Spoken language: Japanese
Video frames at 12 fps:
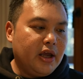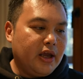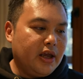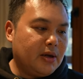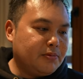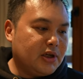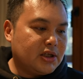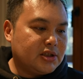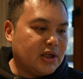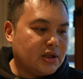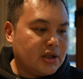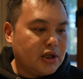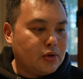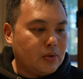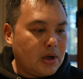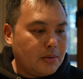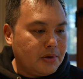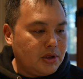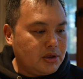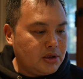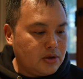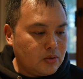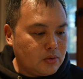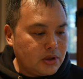ヘアブラシだったりとか、
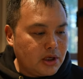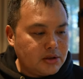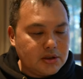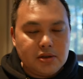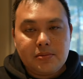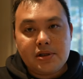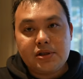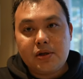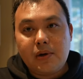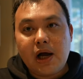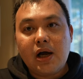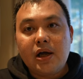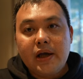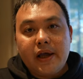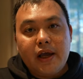アメニティコーナーにつきましては、